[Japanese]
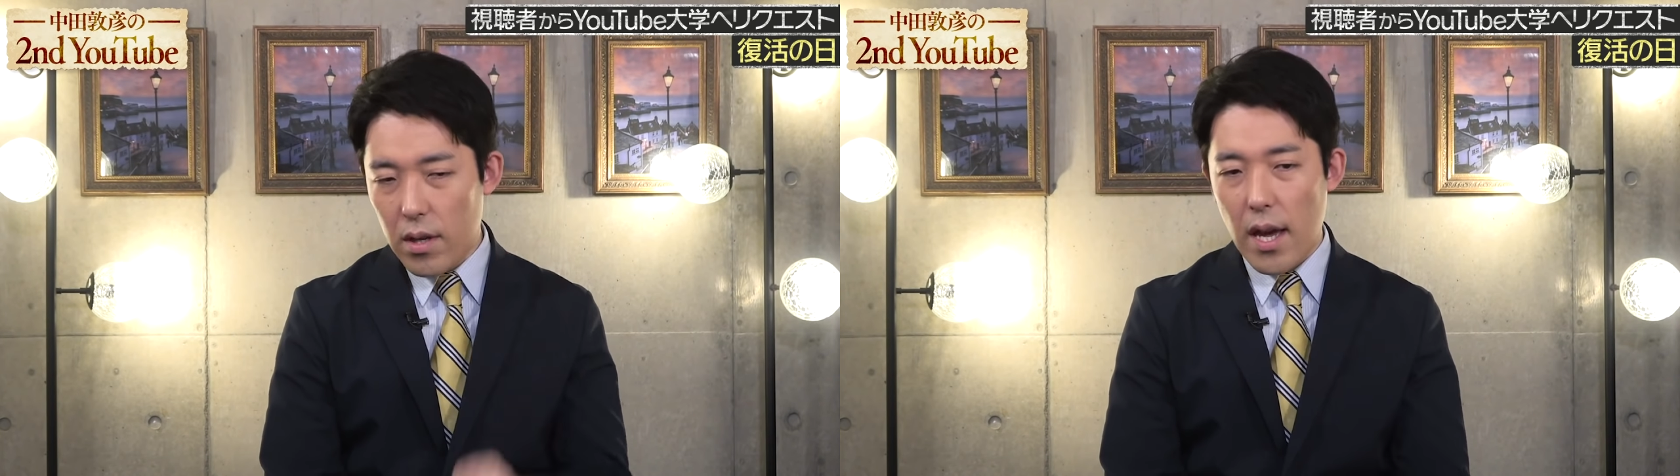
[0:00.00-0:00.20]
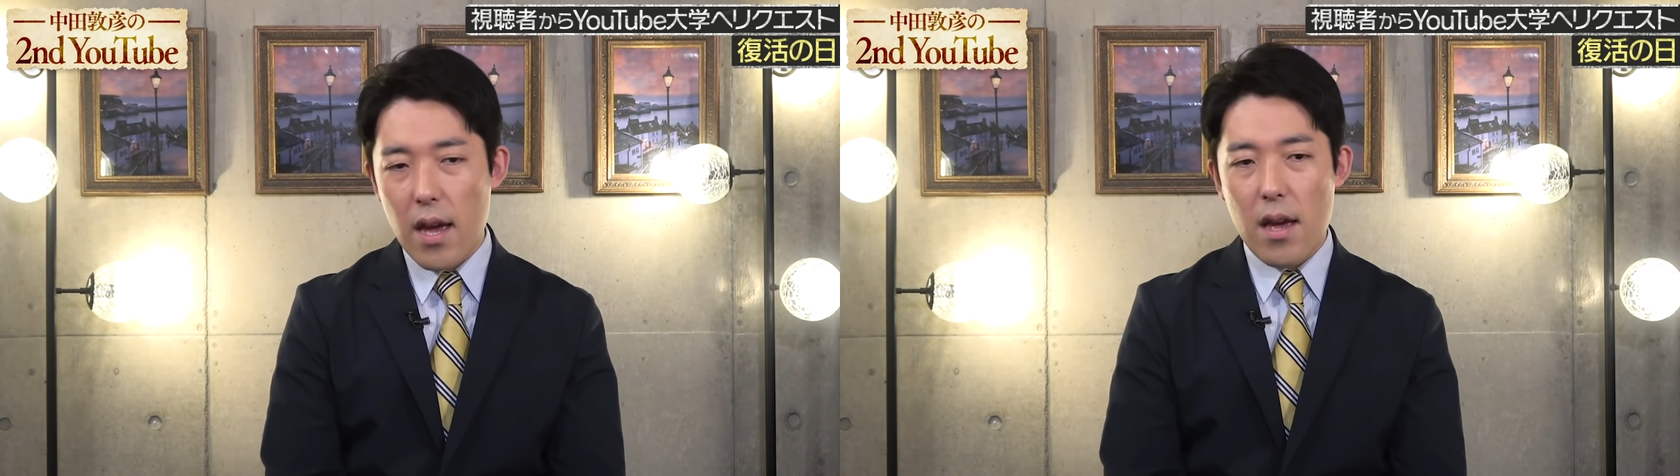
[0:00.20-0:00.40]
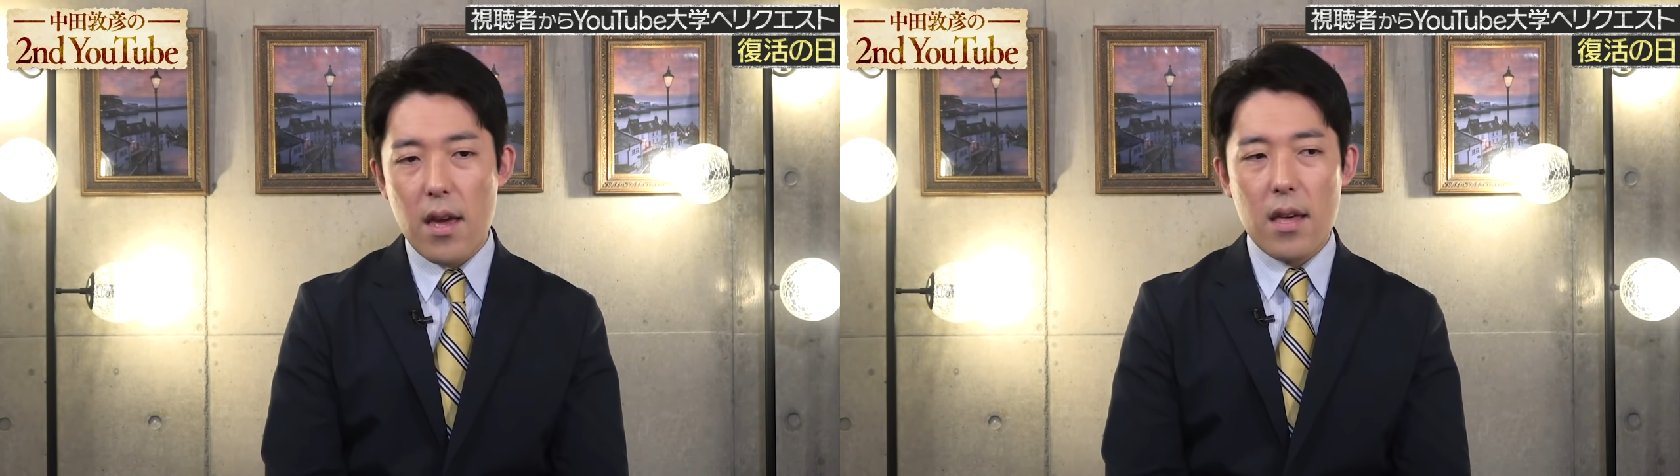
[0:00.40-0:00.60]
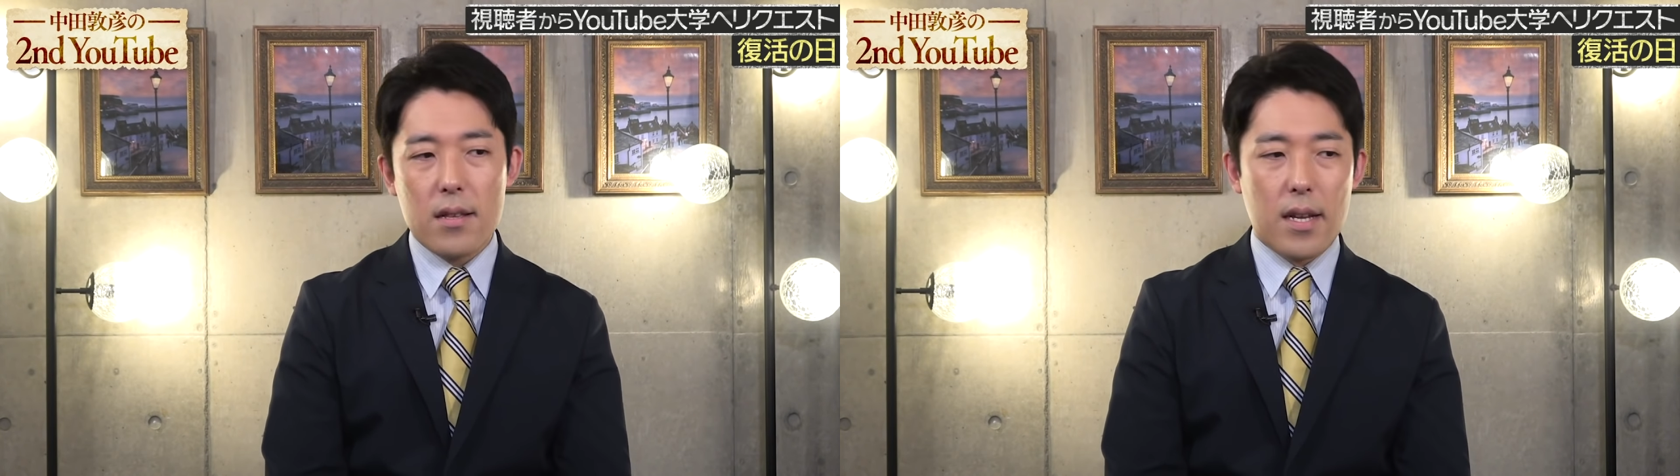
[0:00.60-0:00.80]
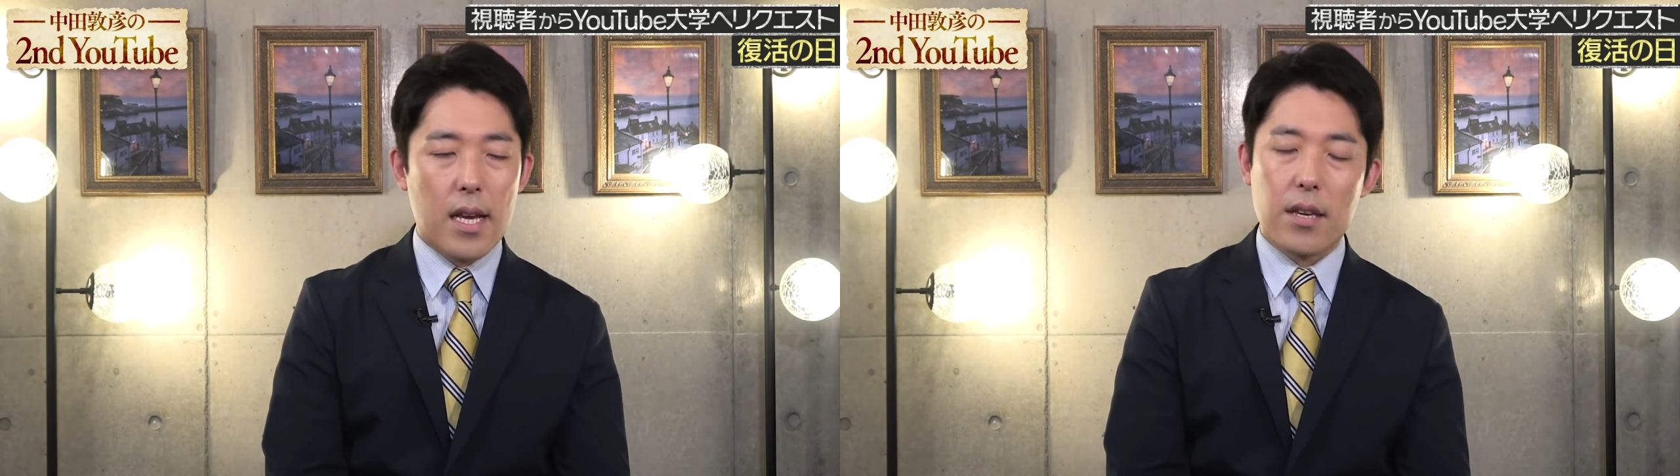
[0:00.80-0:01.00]
系
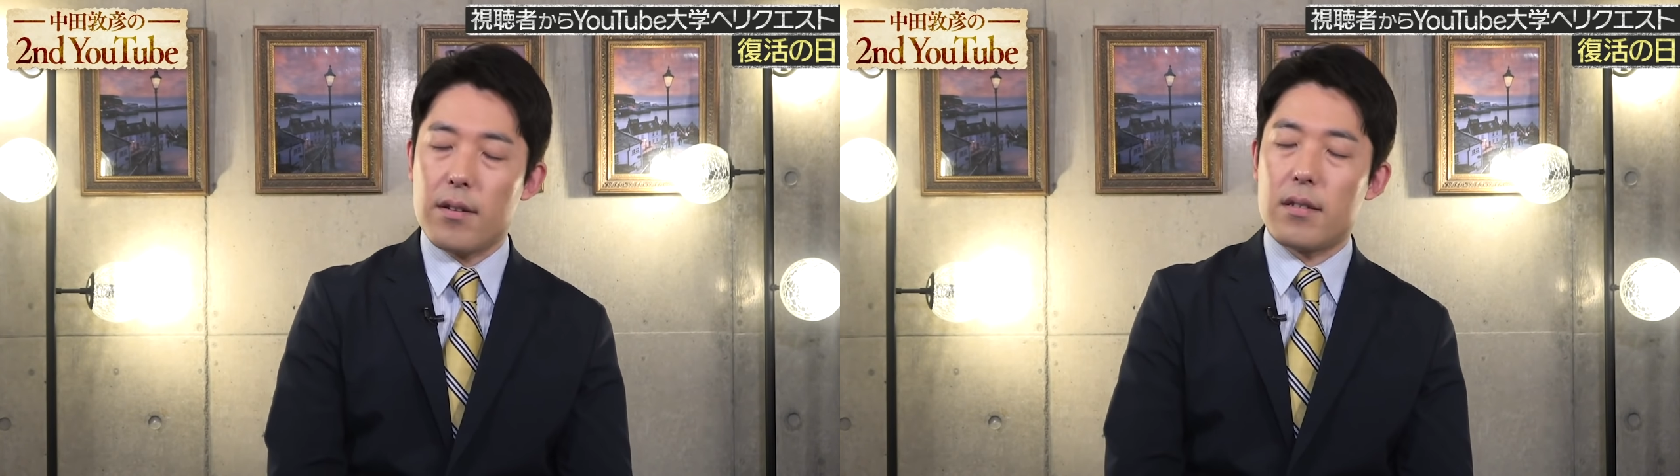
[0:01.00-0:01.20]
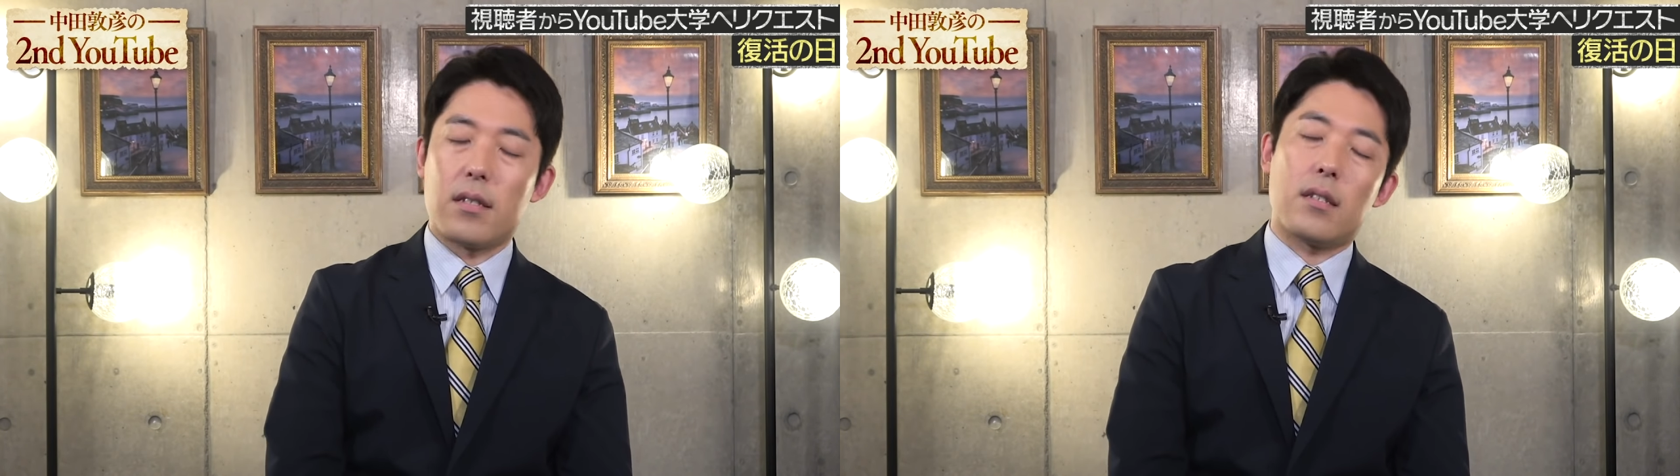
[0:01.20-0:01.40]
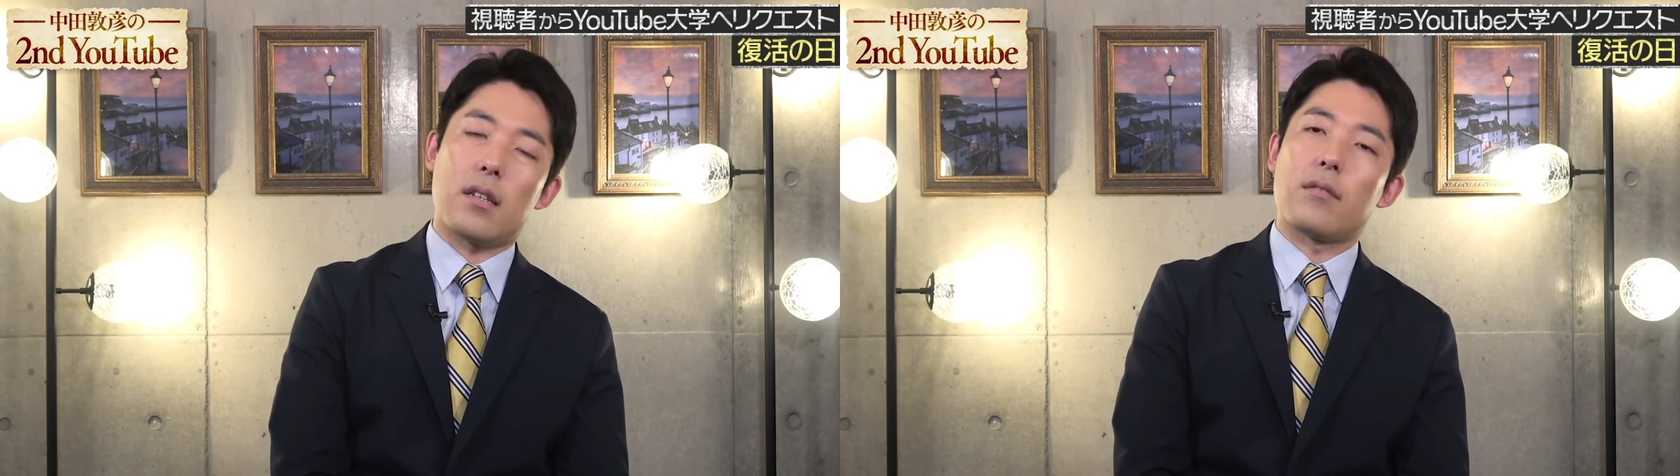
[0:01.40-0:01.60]
じゃない気がし